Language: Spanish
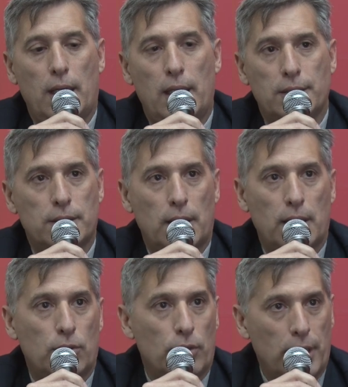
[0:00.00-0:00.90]

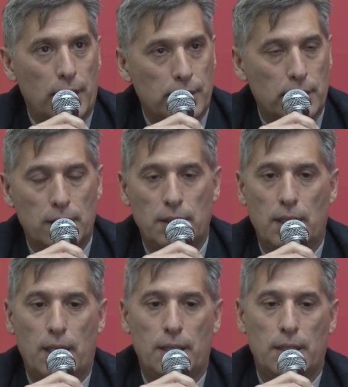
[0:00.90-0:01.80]
a, todas las
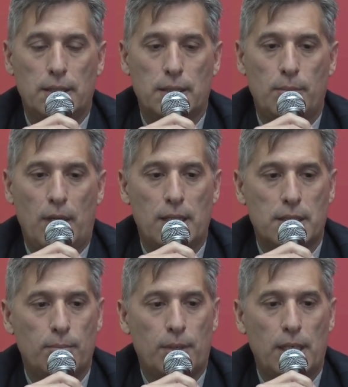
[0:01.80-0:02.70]
entidades gremiales
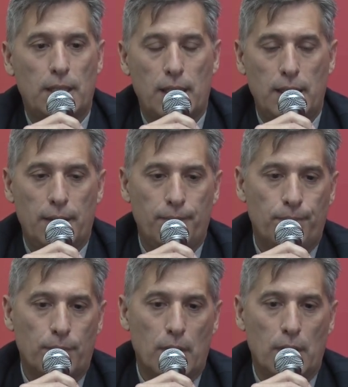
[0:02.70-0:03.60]
en paritaria,
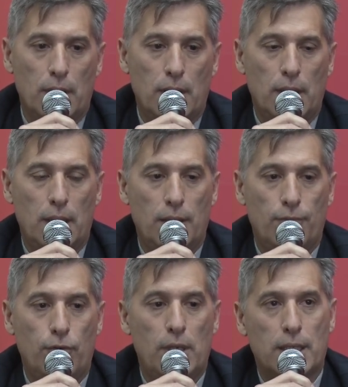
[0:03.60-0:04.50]
eh,
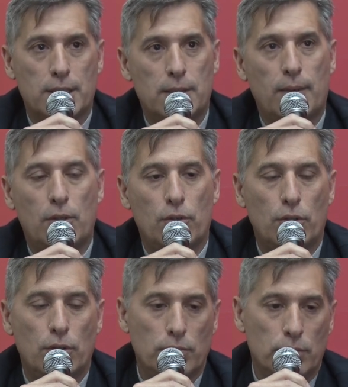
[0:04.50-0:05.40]
fue la que se
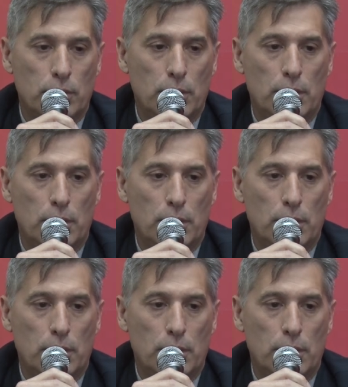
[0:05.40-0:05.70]
valoró.